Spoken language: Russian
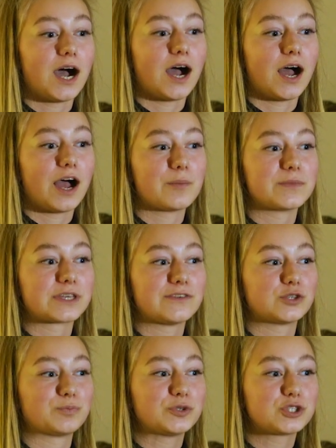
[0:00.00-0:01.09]
а мне
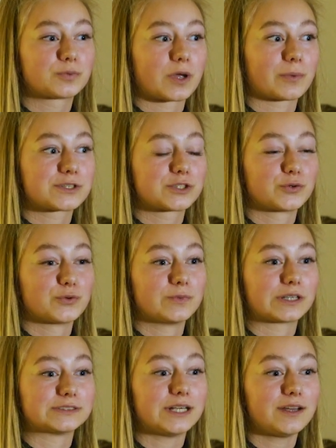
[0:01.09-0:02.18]
все пишут, что типа, я просто
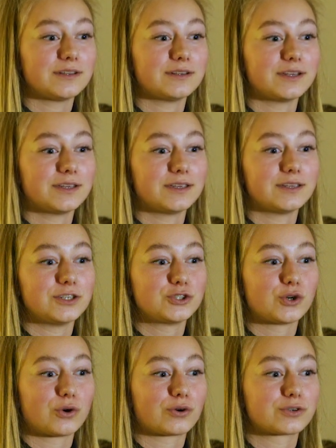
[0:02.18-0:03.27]
умерла или
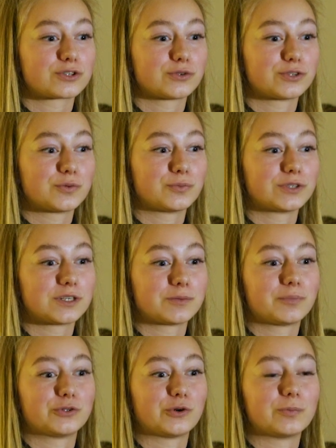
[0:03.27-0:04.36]
еще
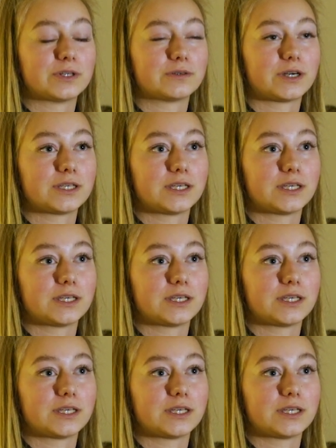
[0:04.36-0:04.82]
что-нибудь подобного.